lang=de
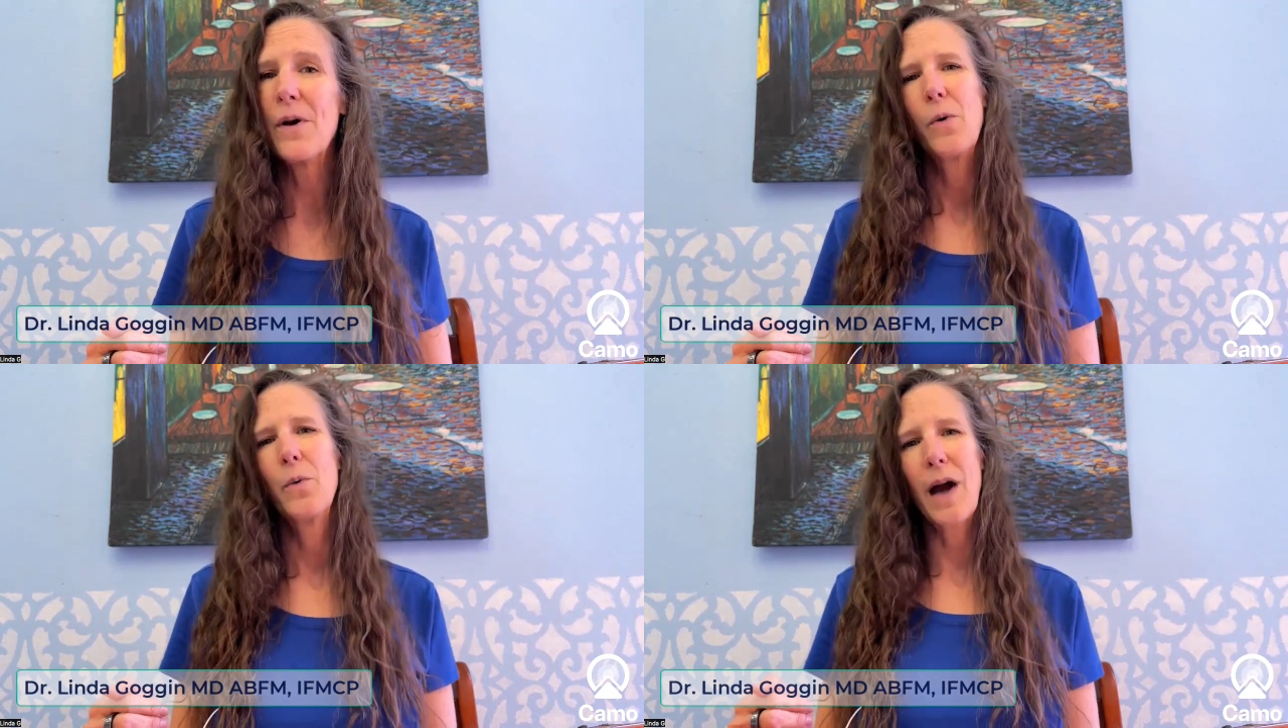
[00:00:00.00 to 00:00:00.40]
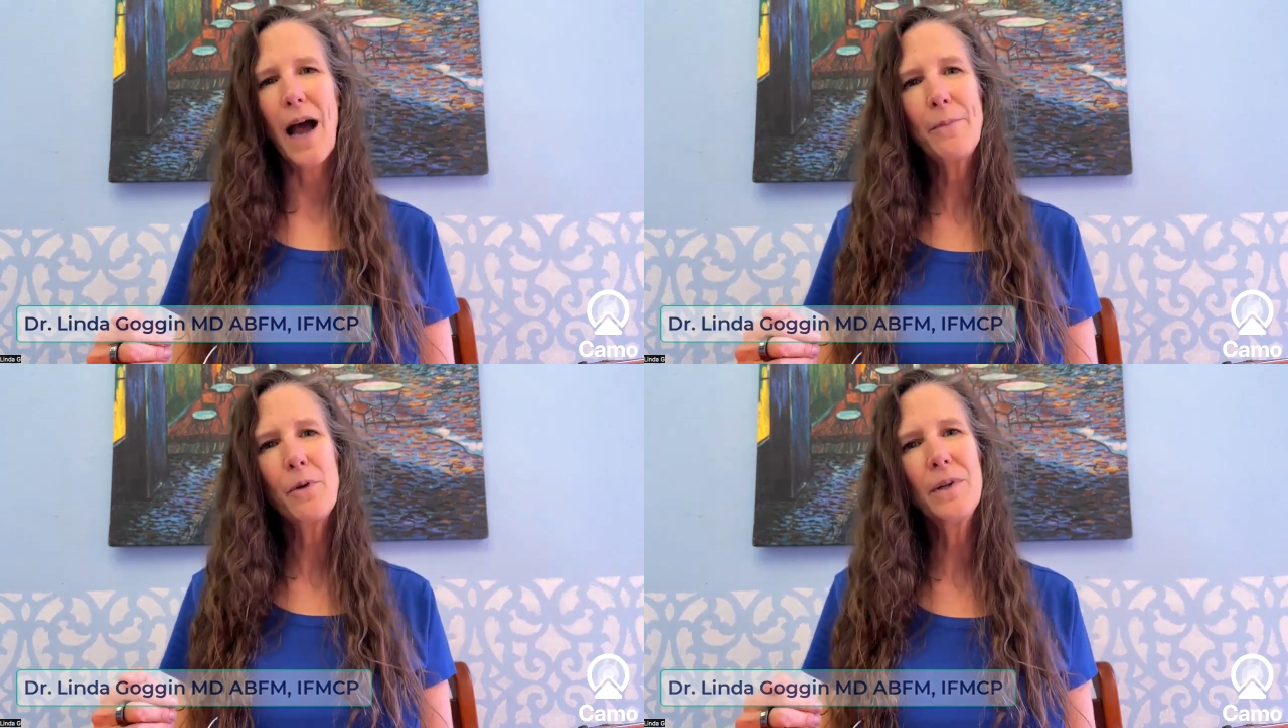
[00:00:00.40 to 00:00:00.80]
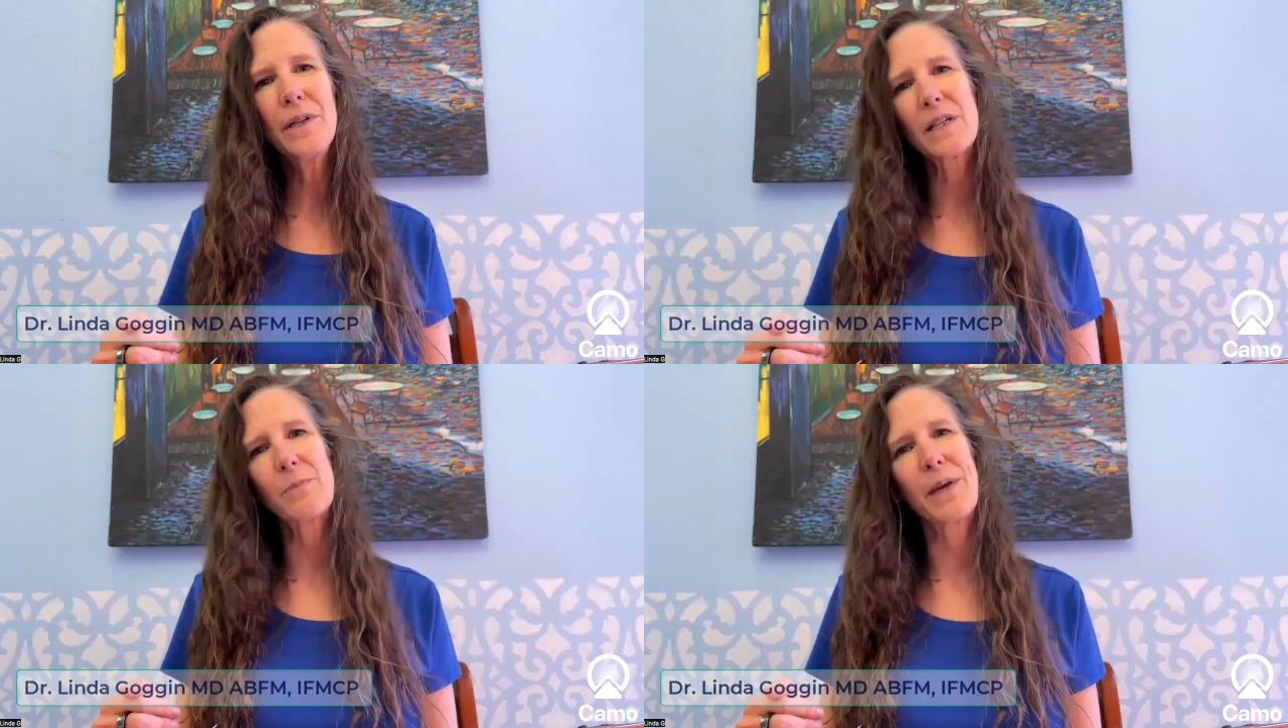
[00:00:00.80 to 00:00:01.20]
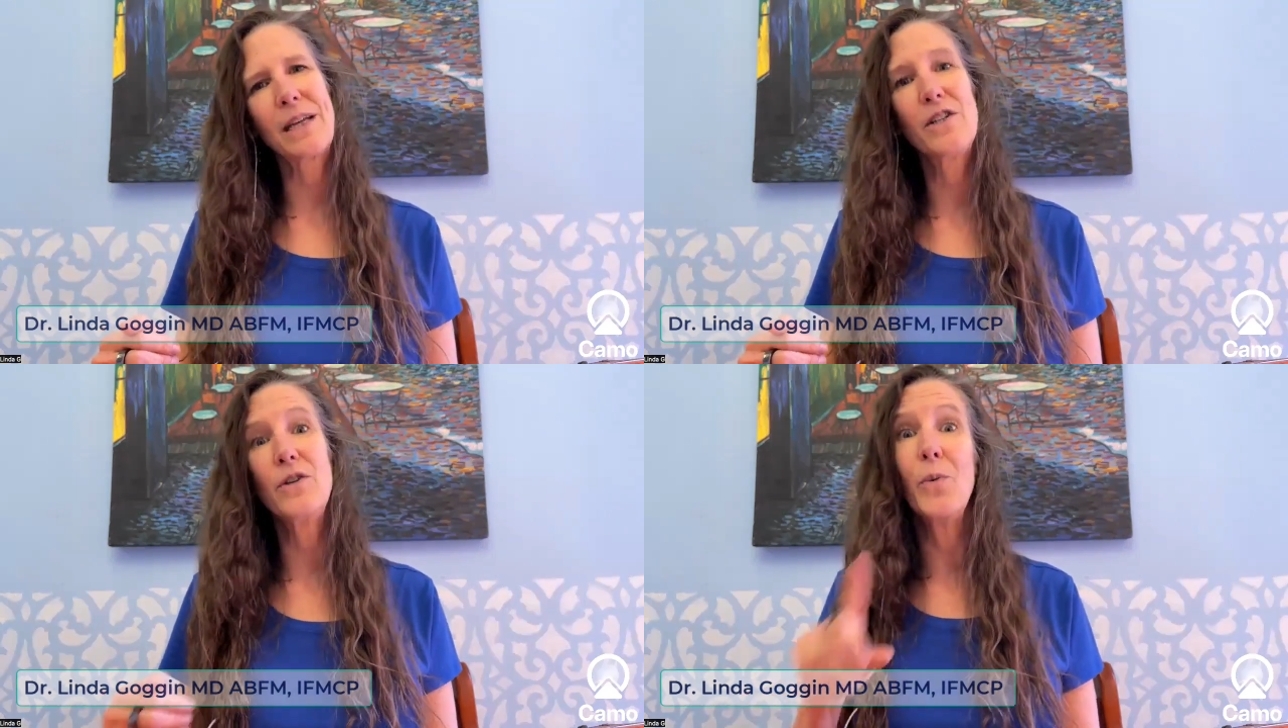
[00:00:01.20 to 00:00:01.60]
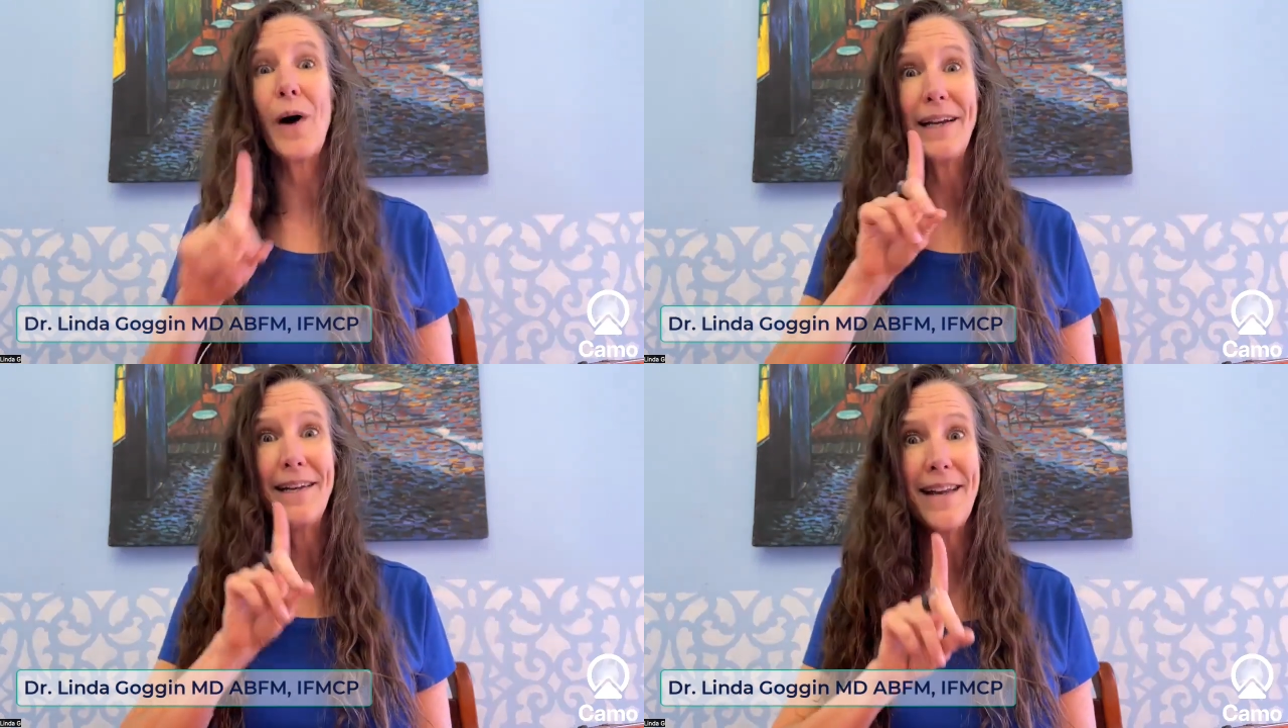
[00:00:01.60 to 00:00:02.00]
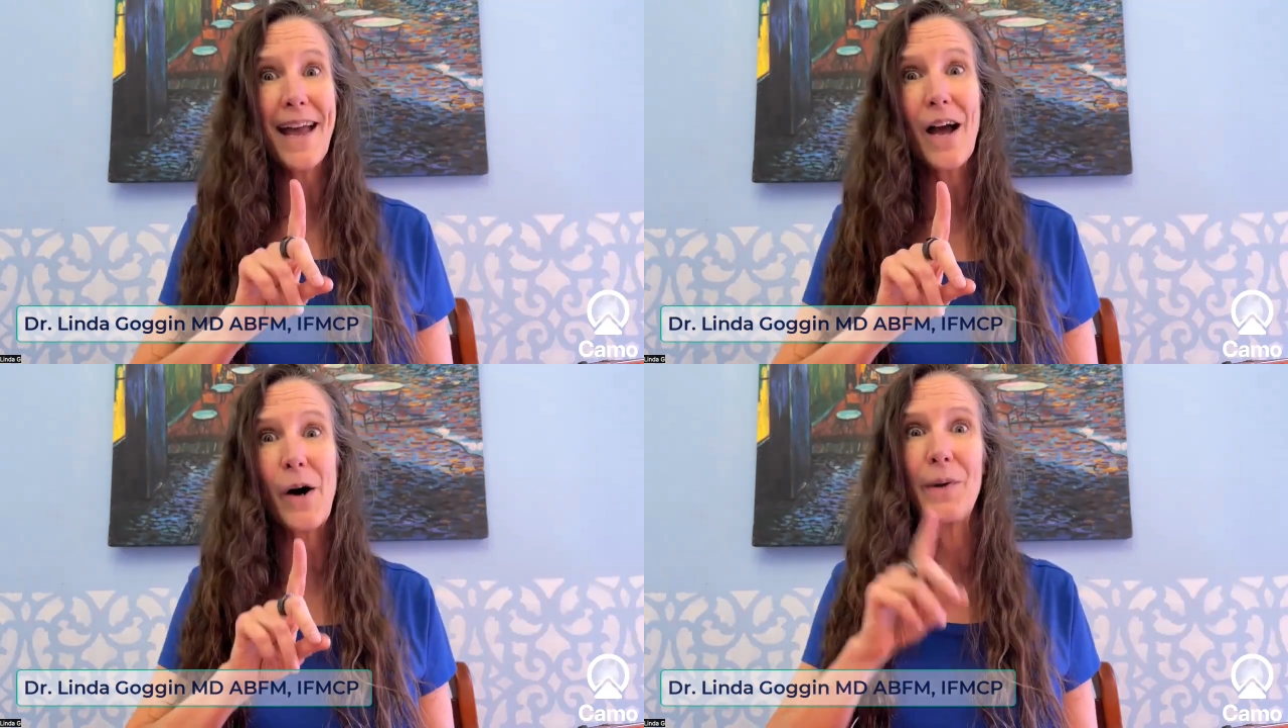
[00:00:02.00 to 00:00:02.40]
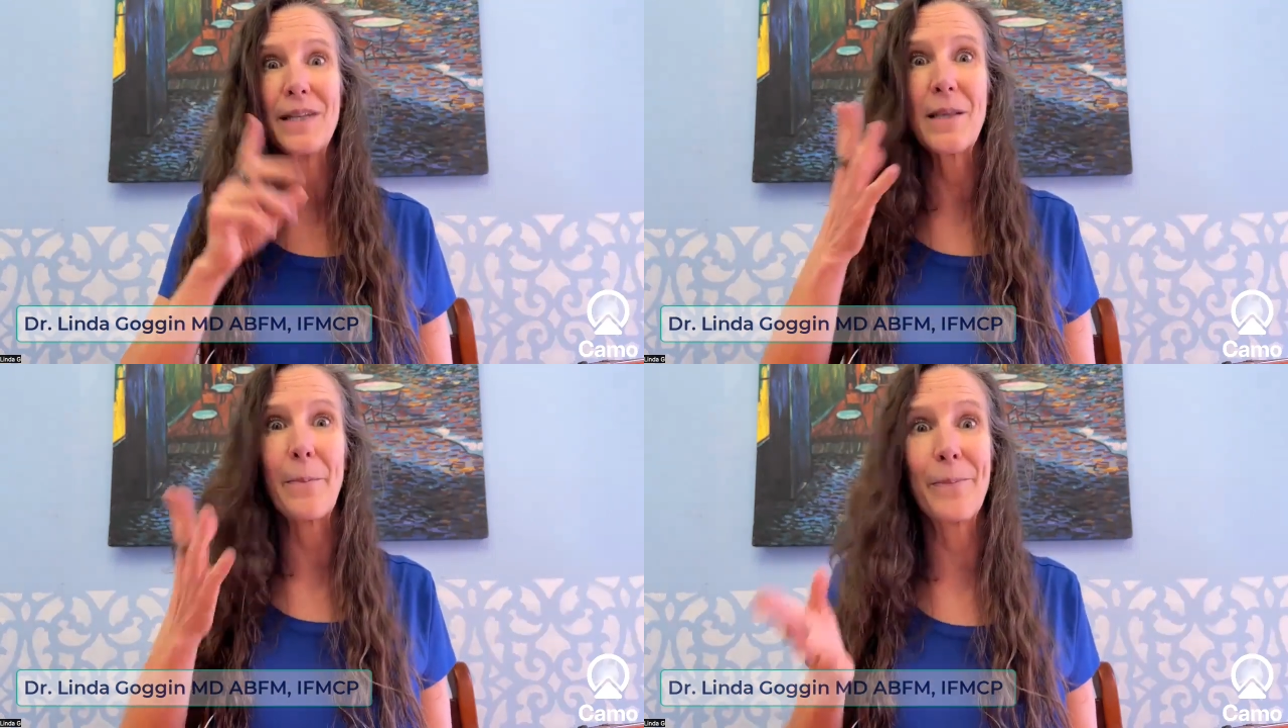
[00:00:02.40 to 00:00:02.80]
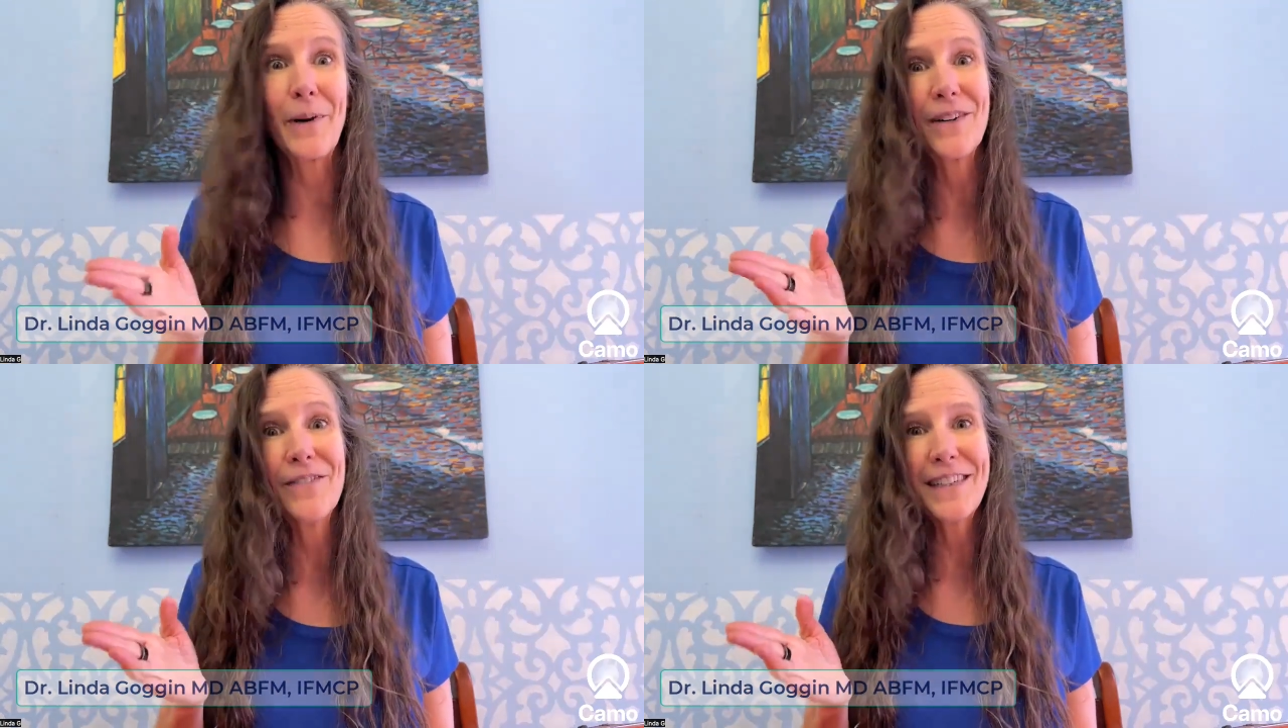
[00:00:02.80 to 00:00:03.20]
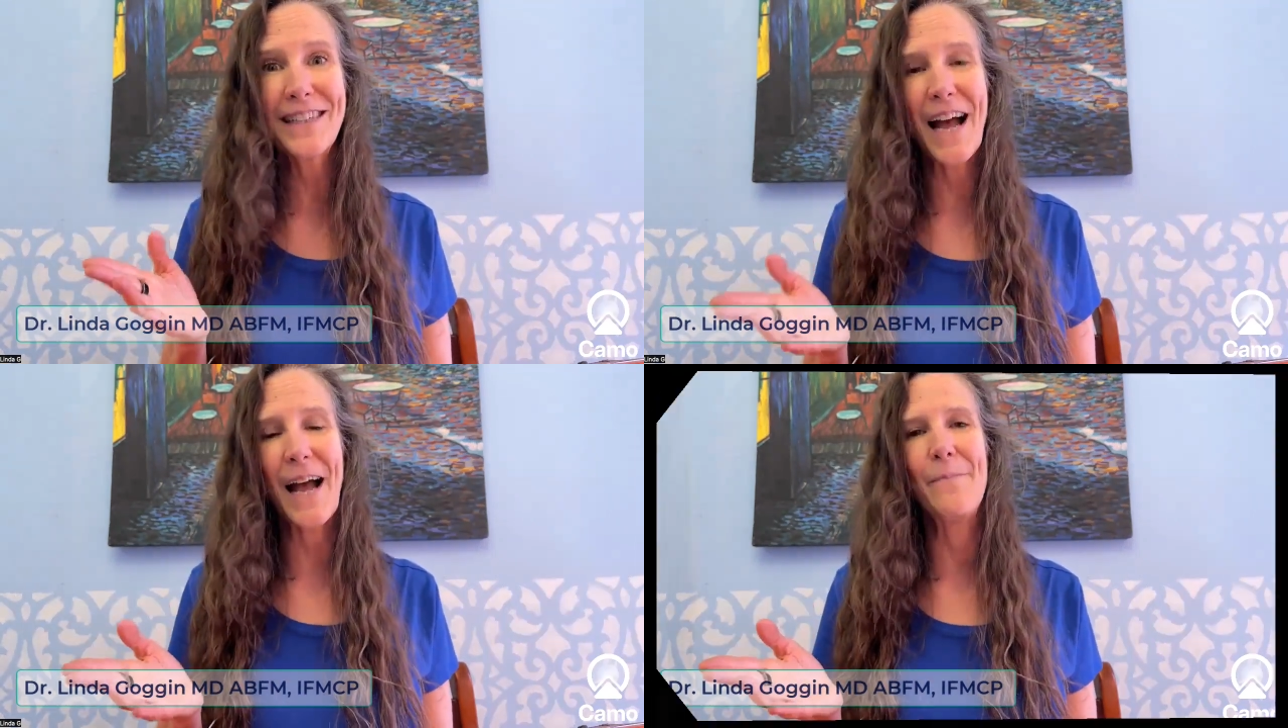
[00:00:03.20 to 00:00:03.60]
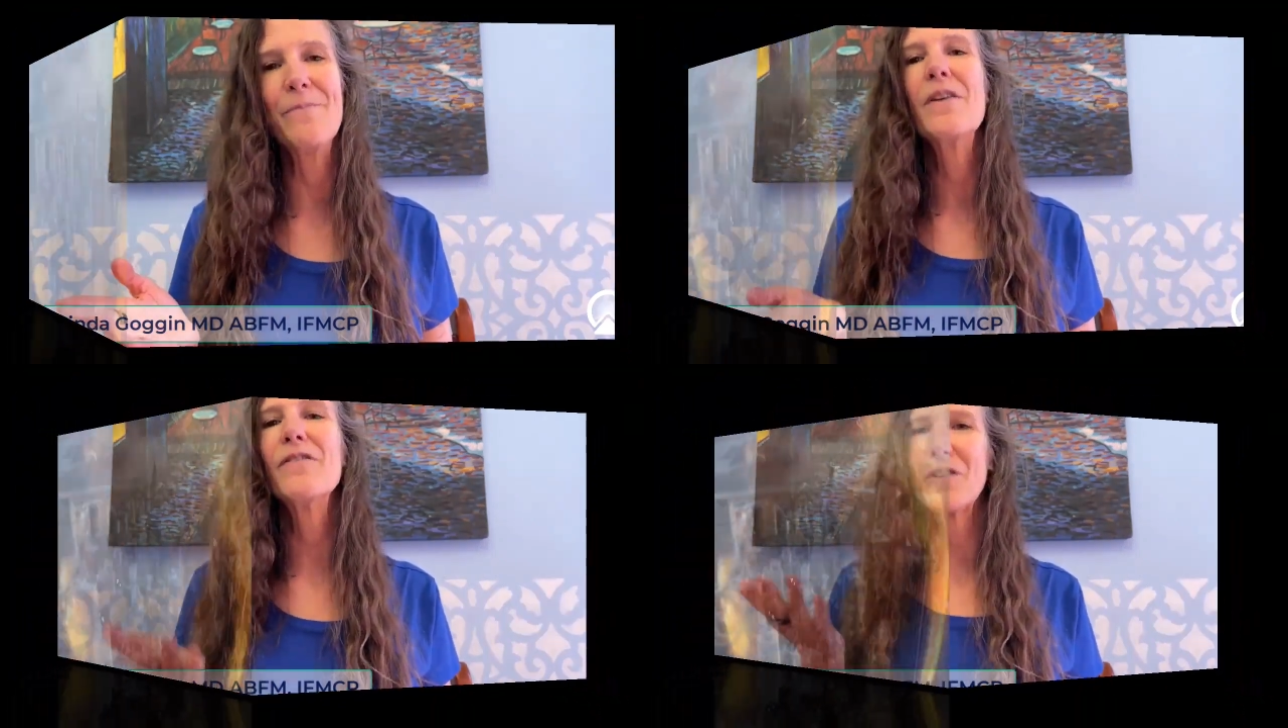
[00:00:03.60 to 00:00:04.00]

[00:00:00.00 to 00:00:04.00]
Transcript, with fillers: in dem ich Ihnen erklären werde, warum jetzt der perfekte Zeitpunkt für